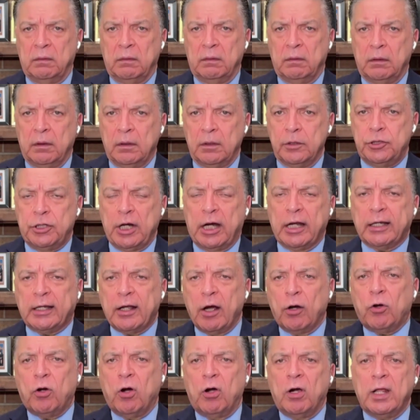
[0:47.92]
شركه
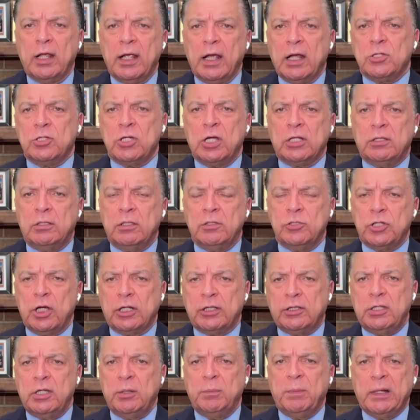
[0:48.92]
كوريه جت
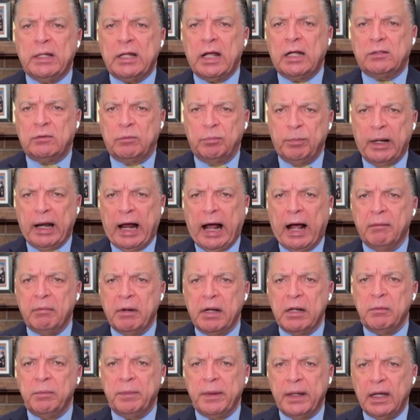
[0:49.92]
جت بدات
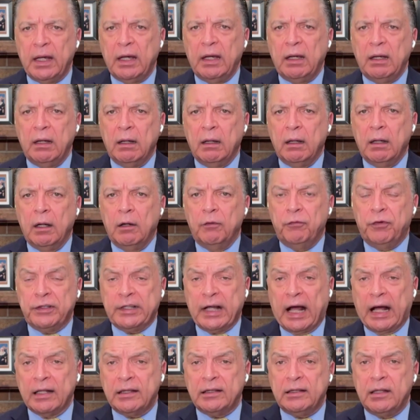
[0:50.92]
بالعمل به إيه؟
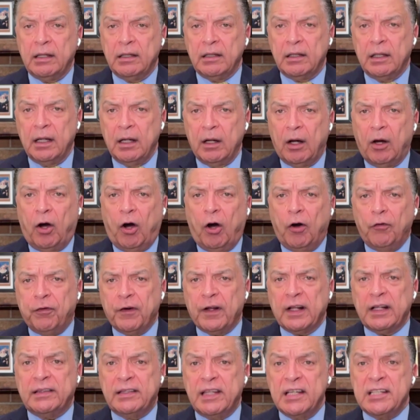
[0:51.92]
فتحت آه،
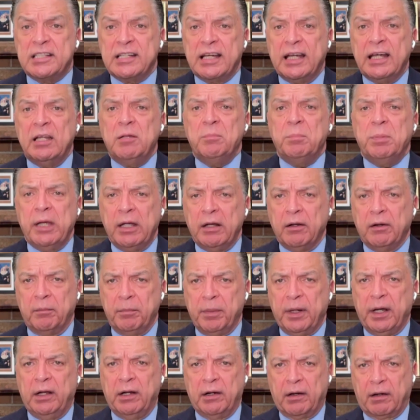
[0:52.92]
حفره 90
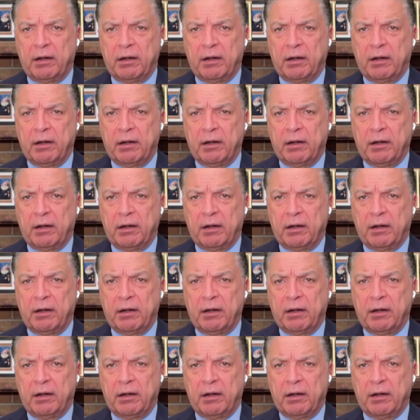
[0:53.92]
بئر